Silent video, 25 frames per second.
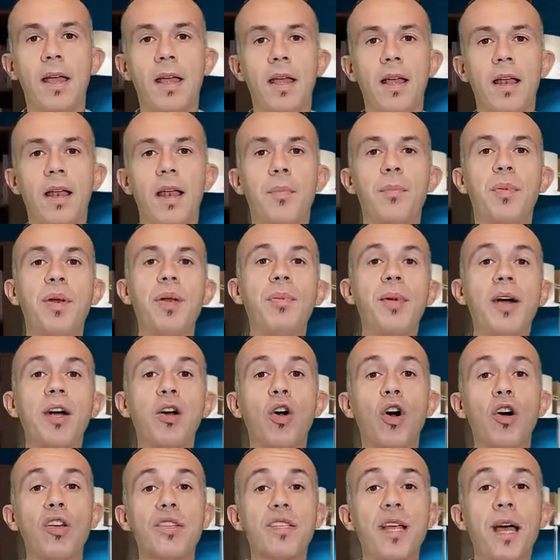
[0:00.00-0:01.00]
La prima
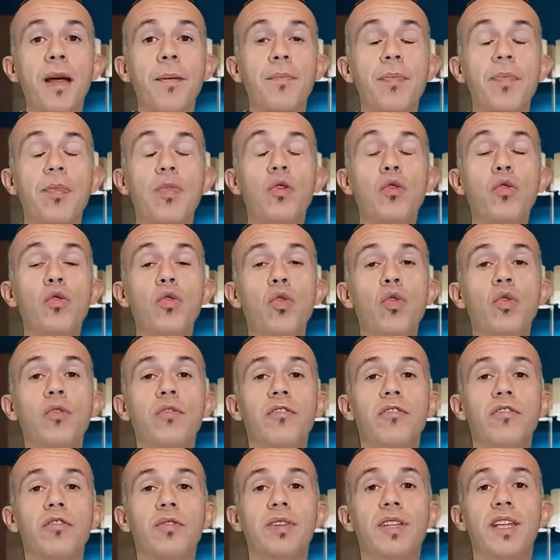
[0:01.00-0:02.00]
cosa, non
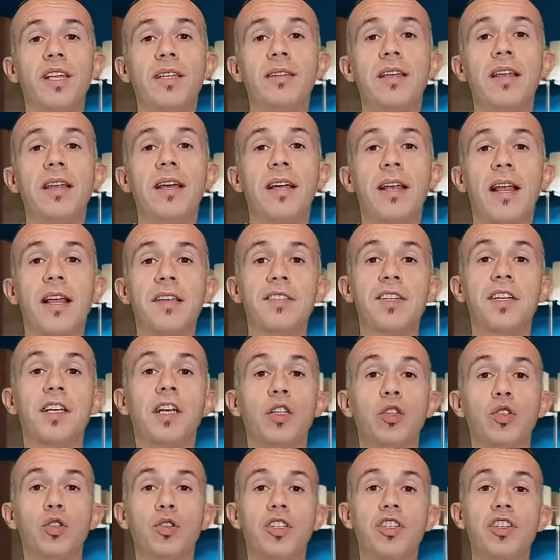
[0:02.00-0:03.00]
confondete le
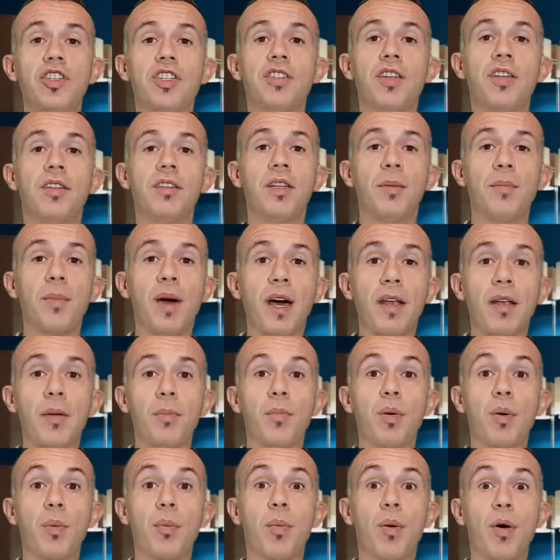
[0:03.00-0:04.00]
classiche 12 settimane
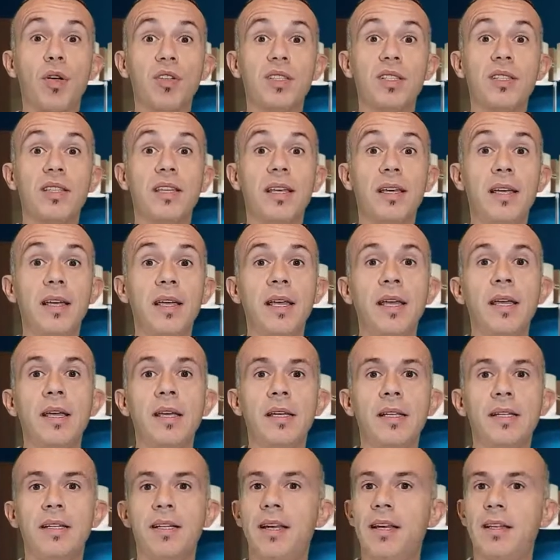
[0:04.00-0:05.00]
proposte
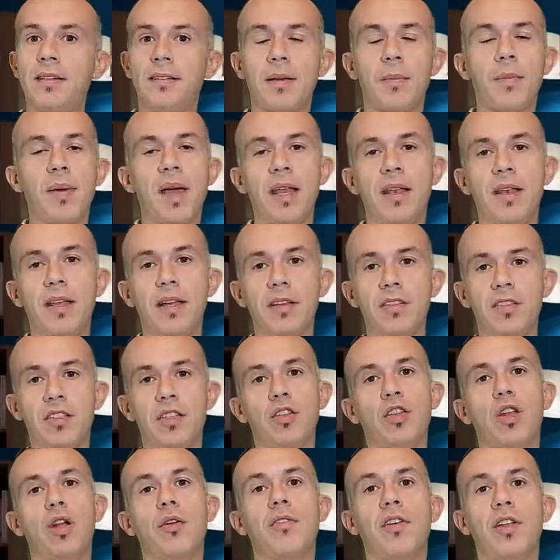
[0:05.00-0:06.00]
nelle tabelle che si
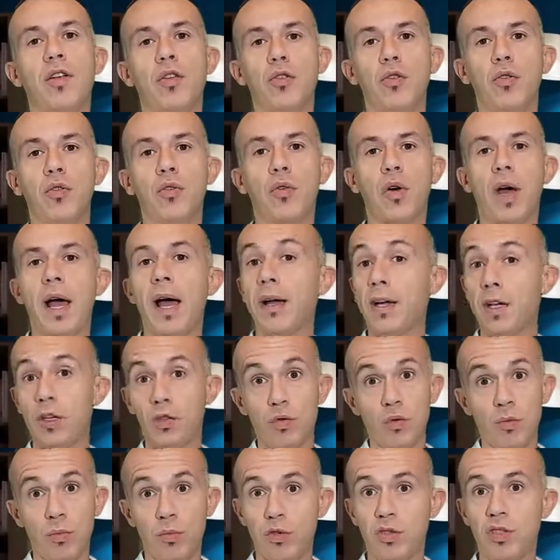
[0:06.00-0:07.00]
trovano anche
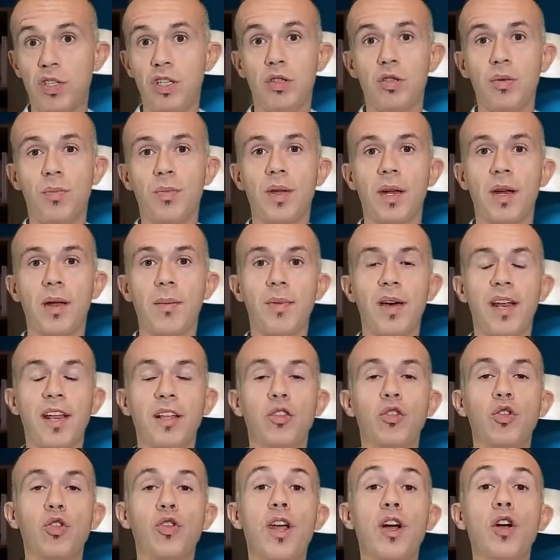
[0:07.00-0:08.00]
sul mio sito per la
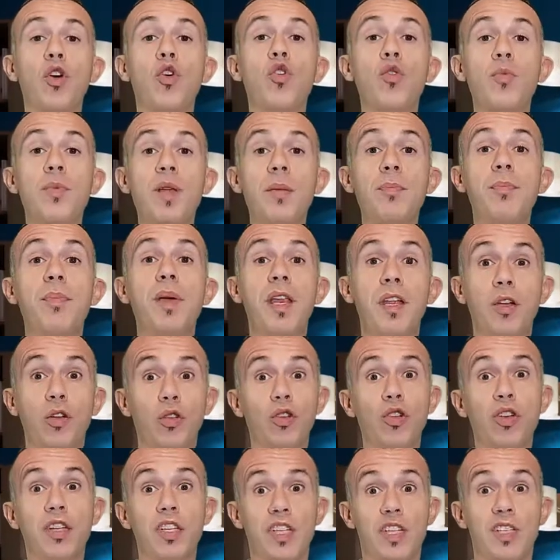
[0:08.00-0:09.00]
maratona come il
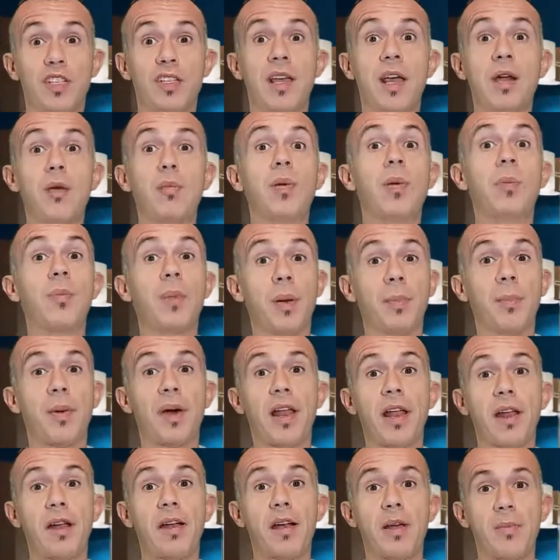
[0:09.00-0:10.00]
periodo necessario per
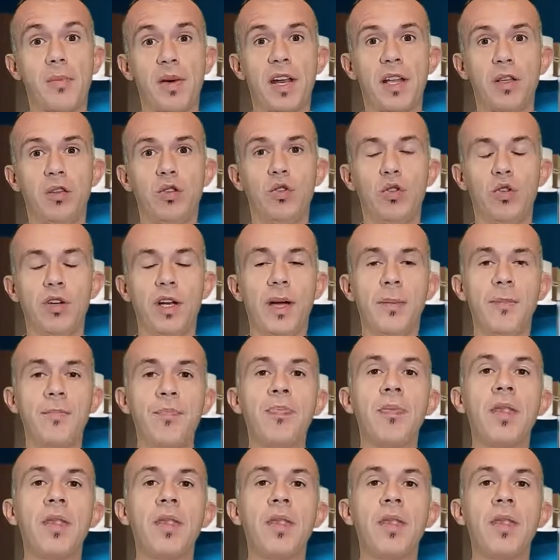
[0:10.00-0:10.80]
preparare la maratona